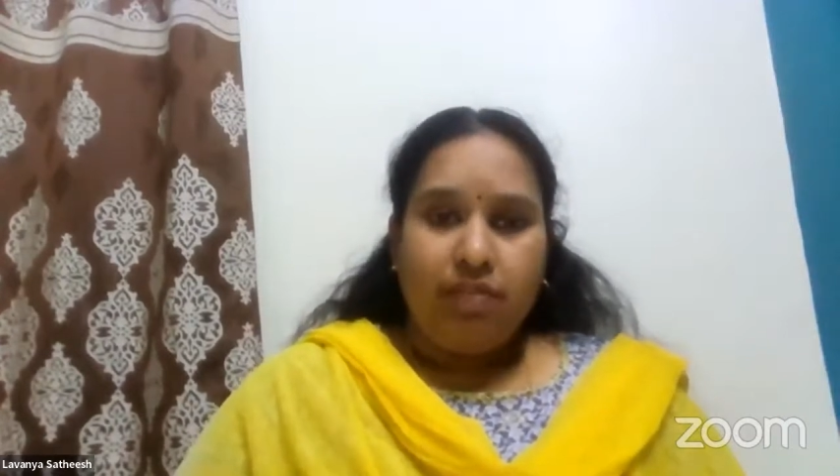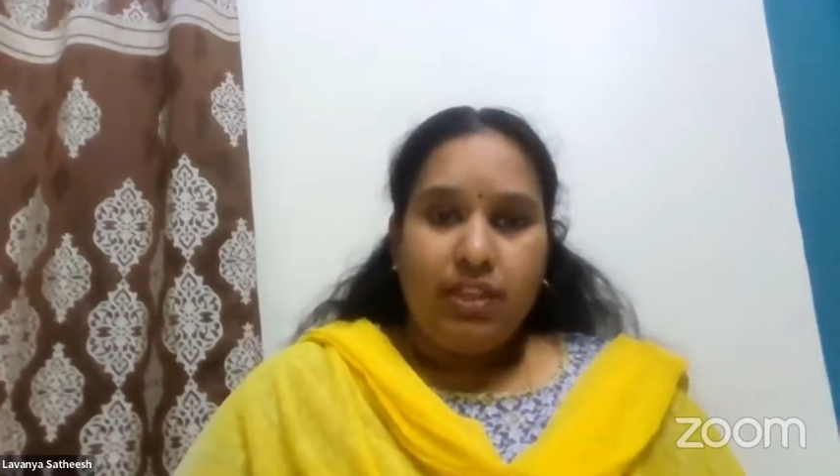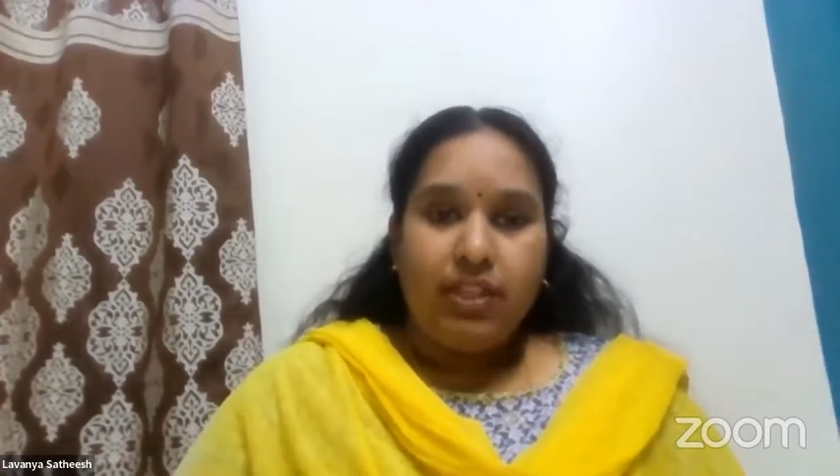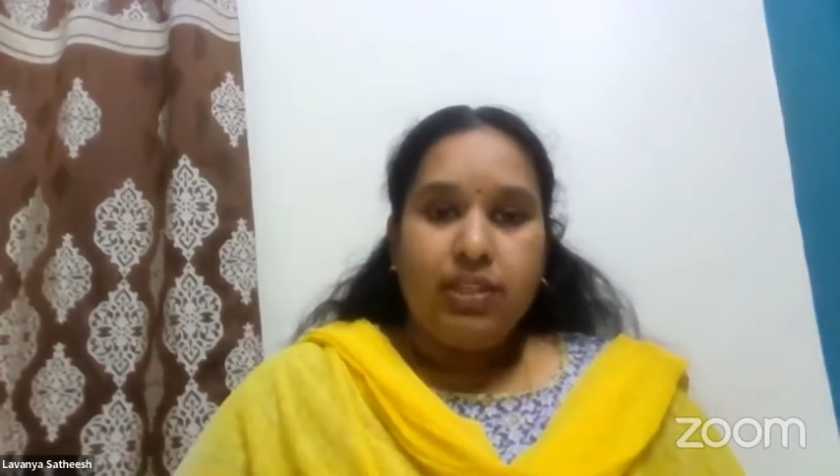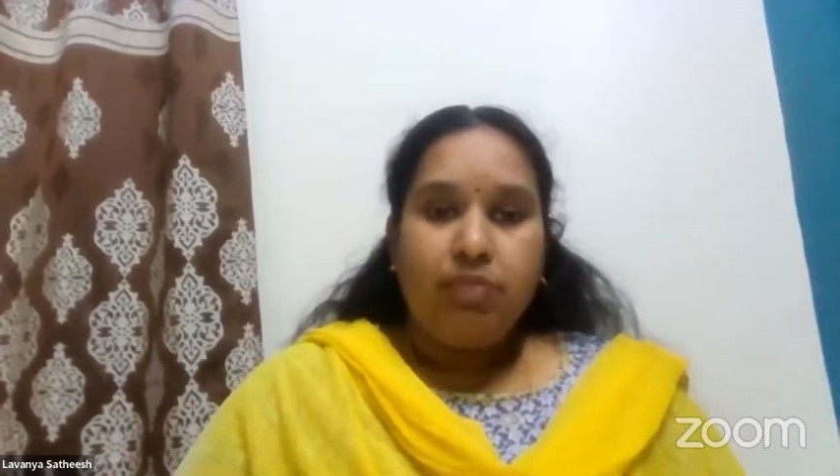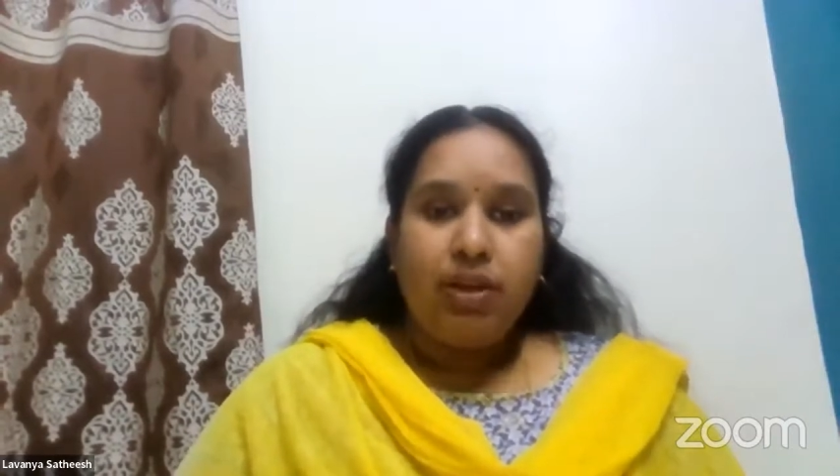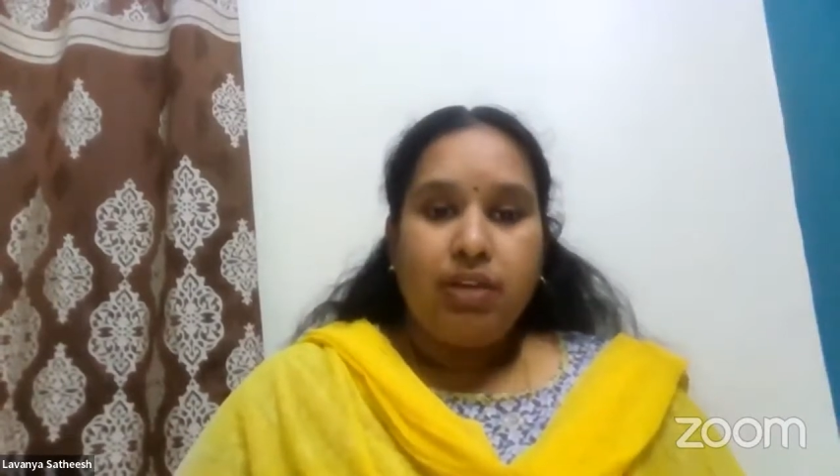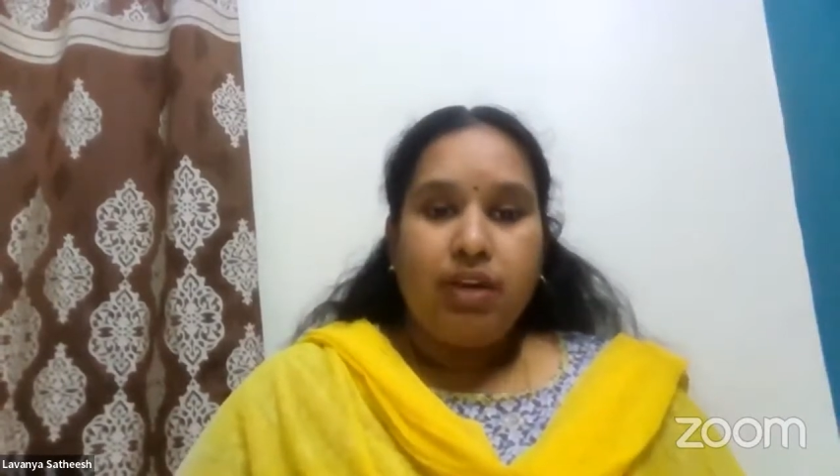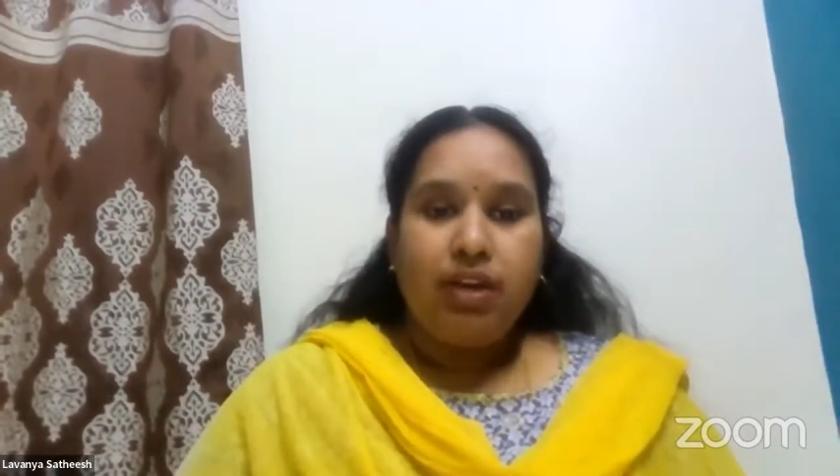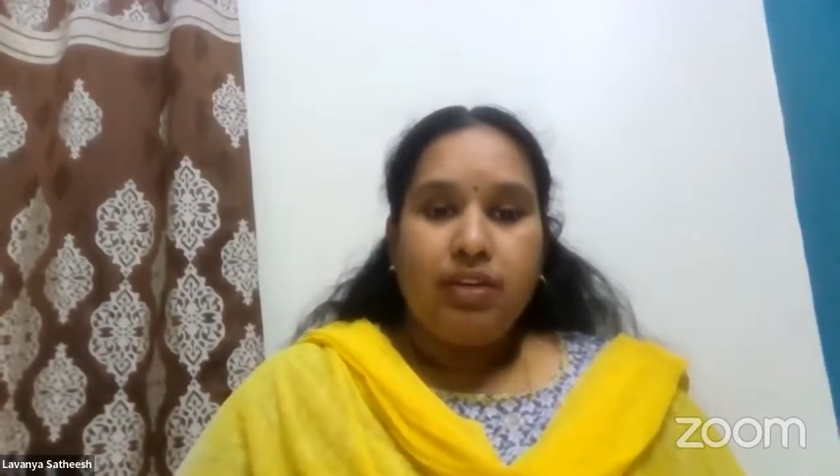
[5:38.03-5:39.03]
வதந்தி பரவ
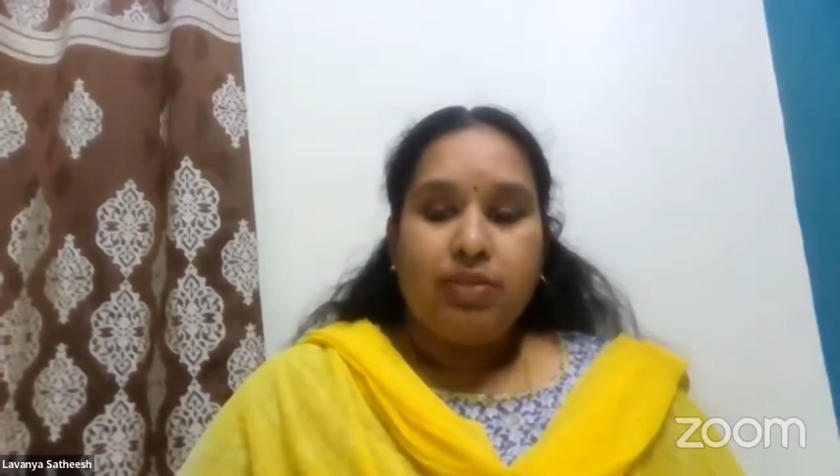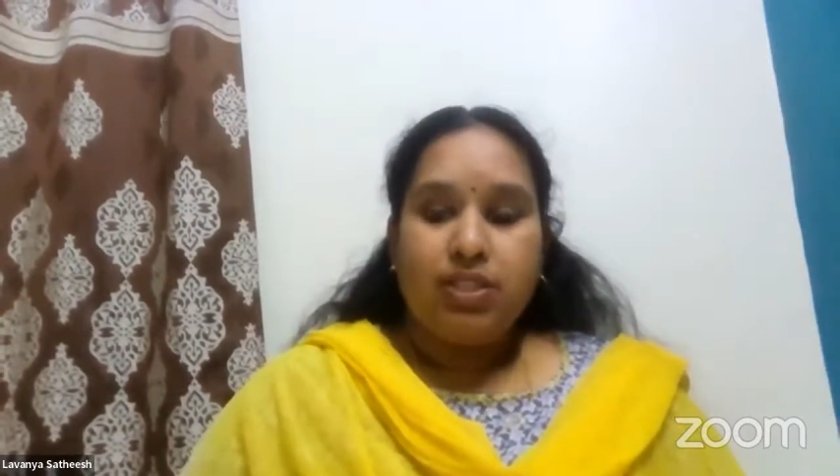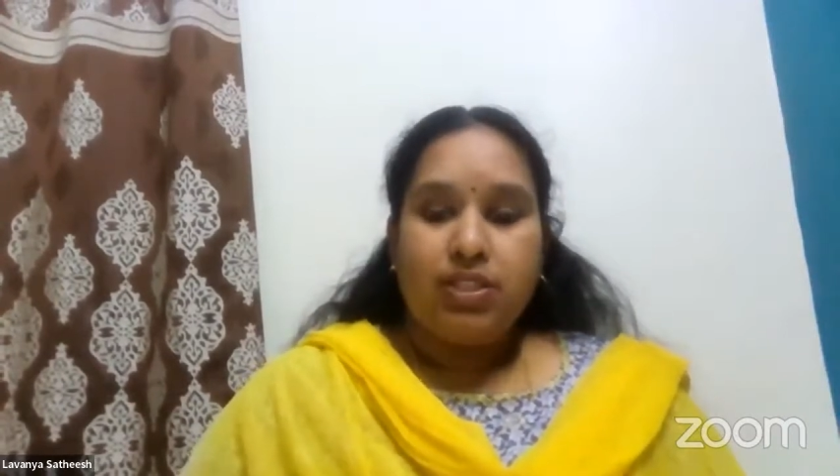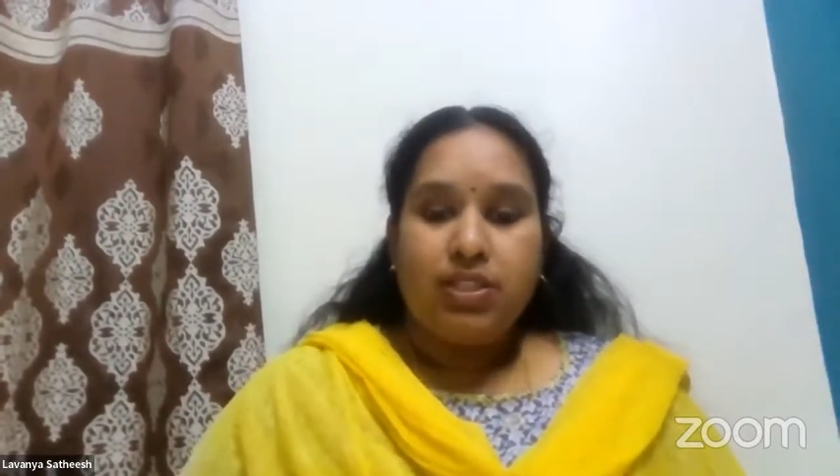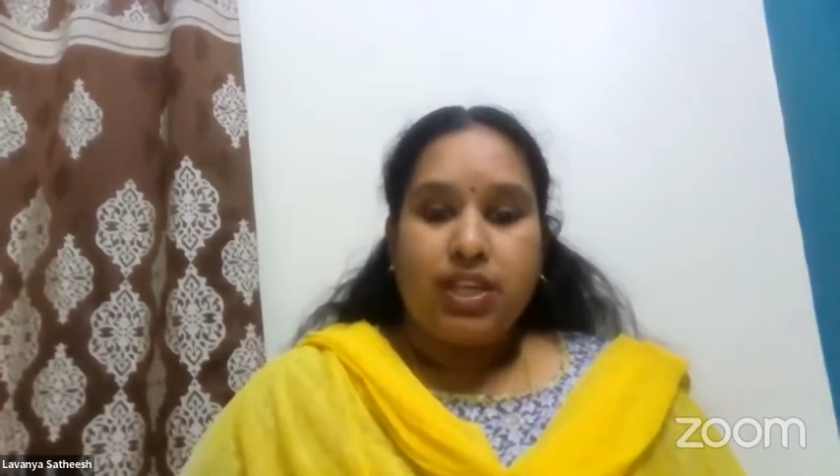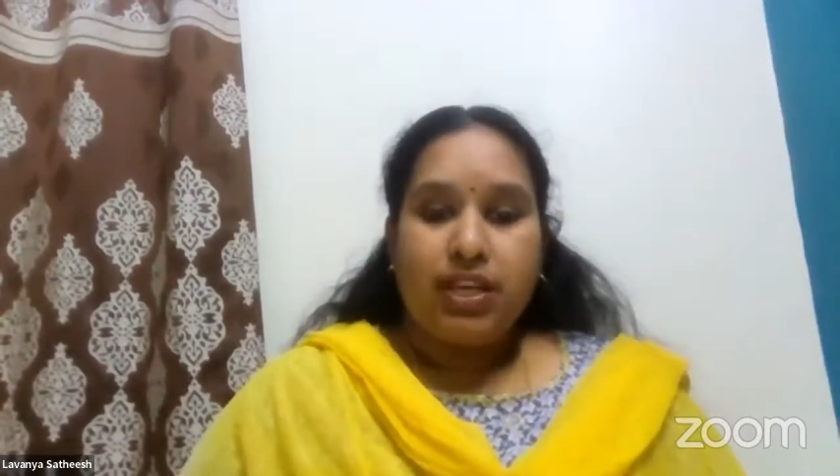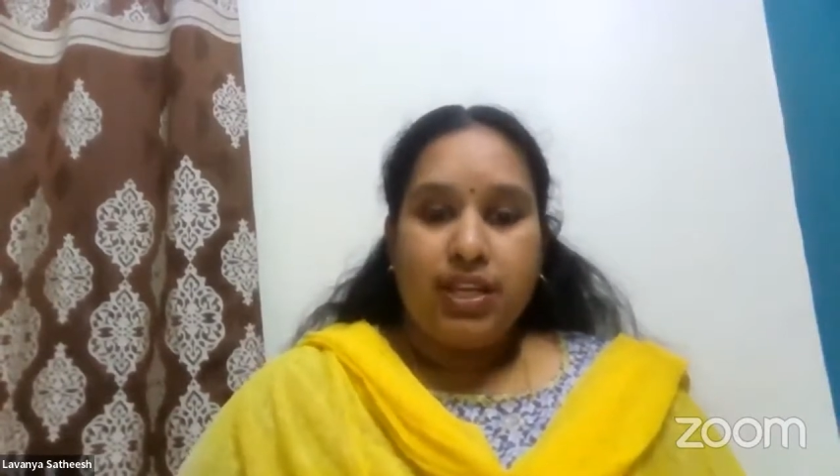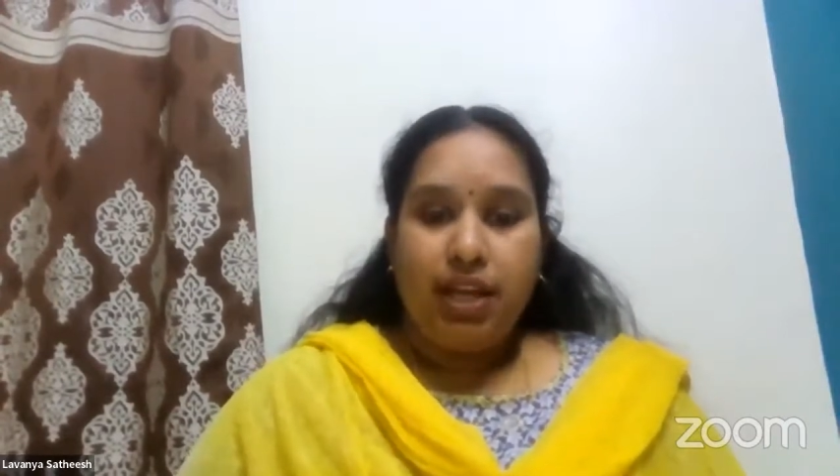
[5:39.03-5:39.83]
ஆரம்பிச்சிச்சு என்ன